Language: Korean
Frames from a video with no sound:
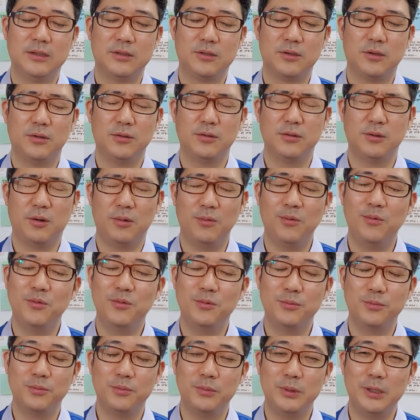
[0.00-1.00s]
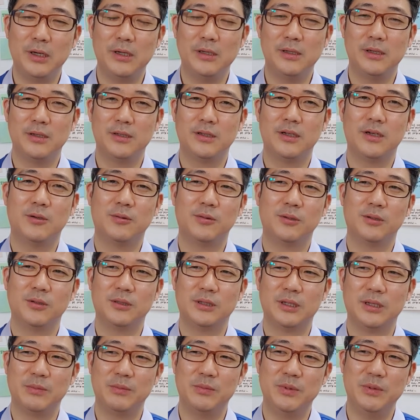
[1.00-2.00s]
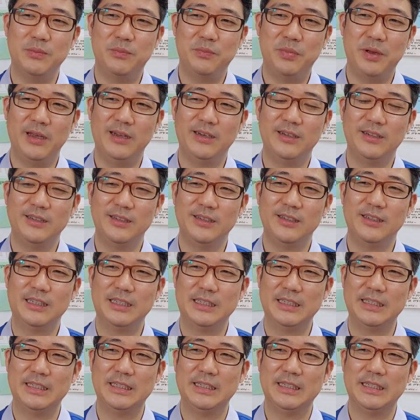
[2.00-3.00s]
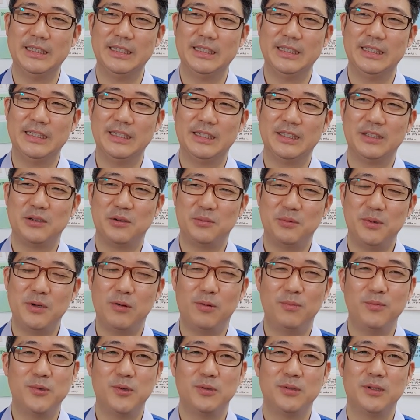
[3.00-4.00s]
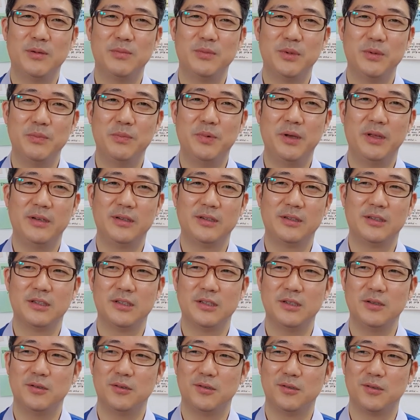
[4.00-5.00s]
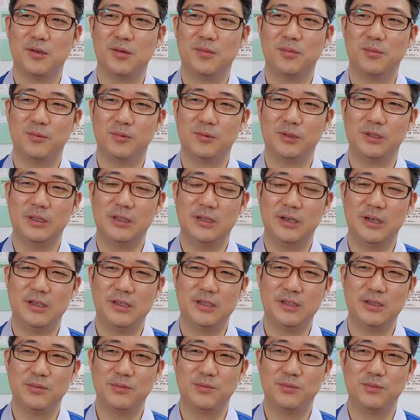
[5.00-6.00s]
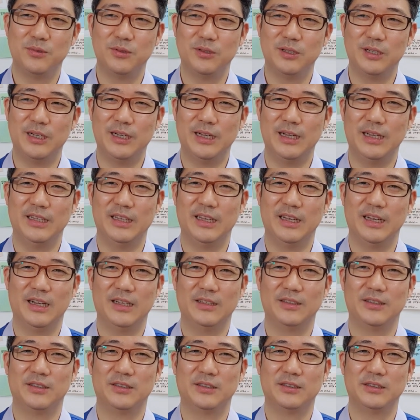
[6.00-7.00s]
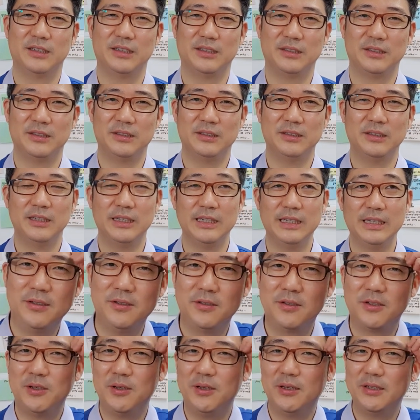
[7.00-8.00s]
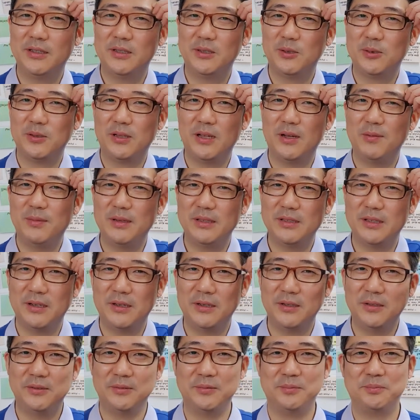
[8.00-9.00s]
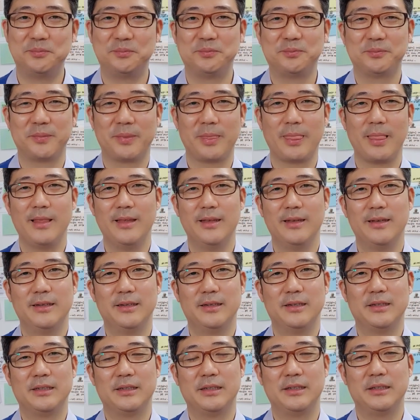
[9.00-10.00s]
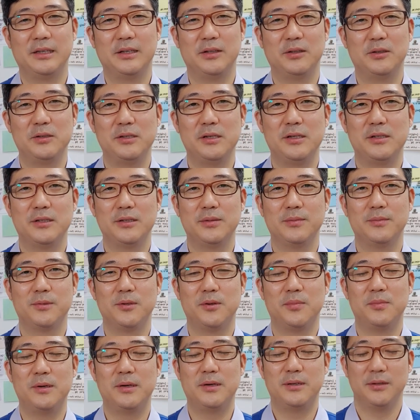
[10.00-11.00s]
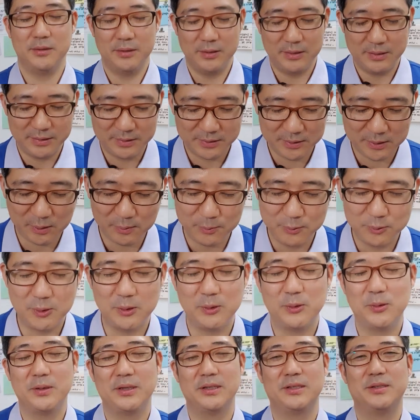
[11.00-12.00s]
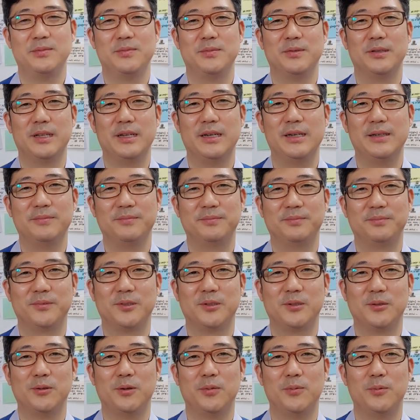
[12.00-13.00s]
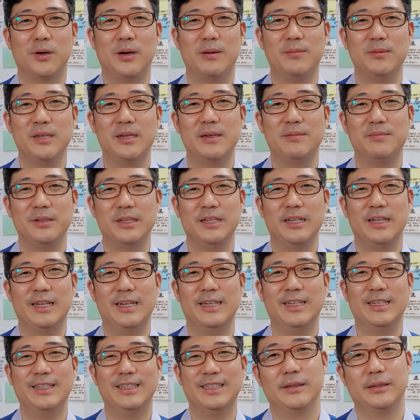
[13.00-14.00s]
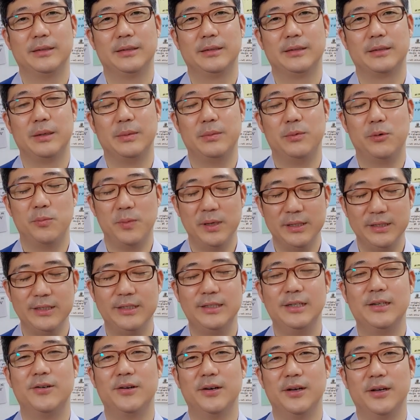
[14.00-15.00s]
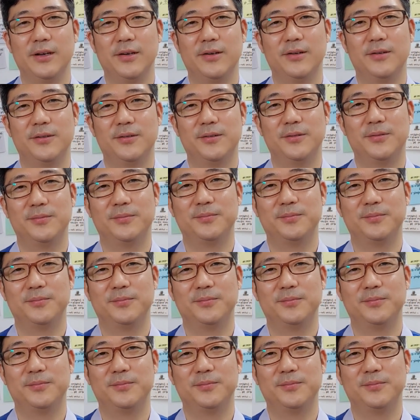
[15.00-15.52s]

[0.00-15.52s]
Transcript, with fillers: 저는 너무 미안하더라고요. 이렇게 민폐를 정말 엄청난 민폐를 끼친 거죠. 일하시는 분들한테 가서 그래서 이런 기회를 또 삼아서 그때 선장님 정말 너무 죄송했습니다. 너무 감사합니다. 못 받으실 거예요.